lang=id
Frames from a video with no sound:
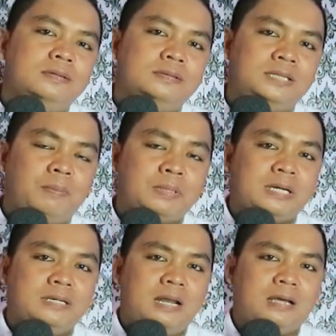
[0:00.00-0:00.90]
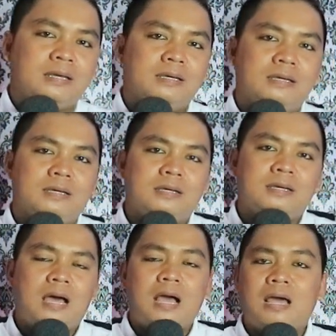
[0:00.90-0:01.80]
siapa saja lagi
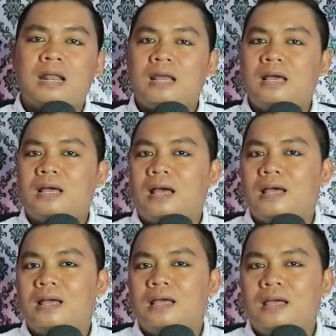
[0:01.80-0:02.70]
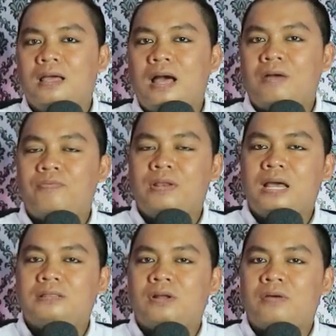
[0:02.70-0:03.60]
akan adakah
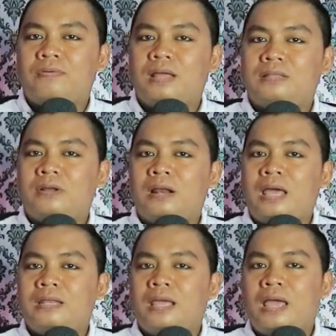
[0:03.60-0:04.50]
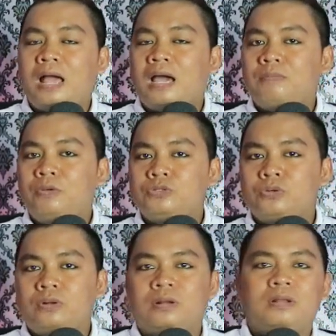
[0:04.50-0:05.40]
afiliator-afiliator yang lainnya yang akan
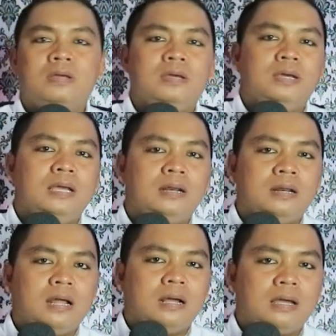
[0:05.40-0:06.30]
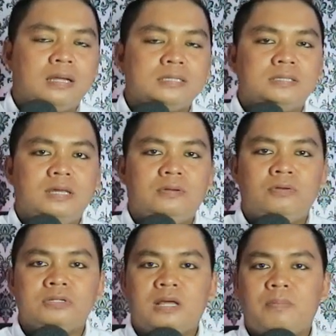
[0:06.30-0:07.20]
menyusul Indra Kens dan
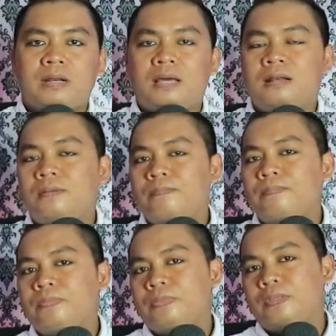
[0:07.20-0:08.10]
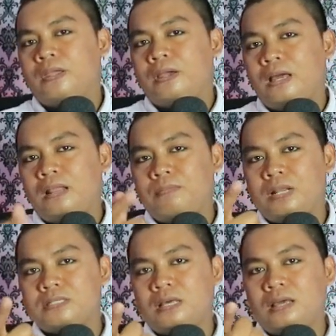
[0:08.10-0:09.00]
Doni Salmanan? Kalian
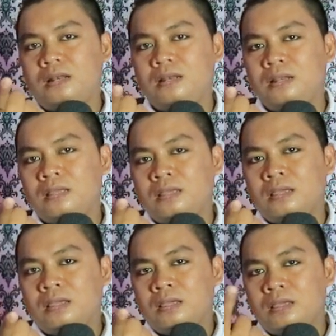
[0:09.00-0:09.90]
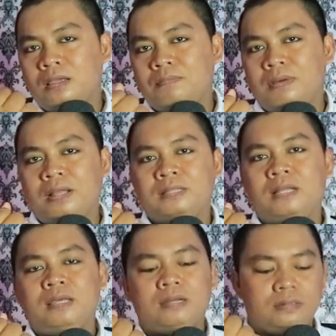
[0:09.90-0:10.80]
penasaran? Mari
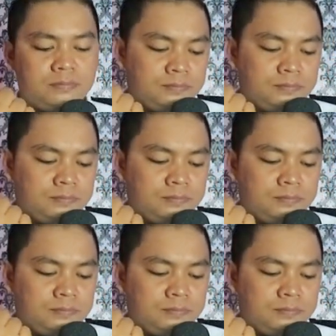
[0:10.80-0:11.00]
kita lihat.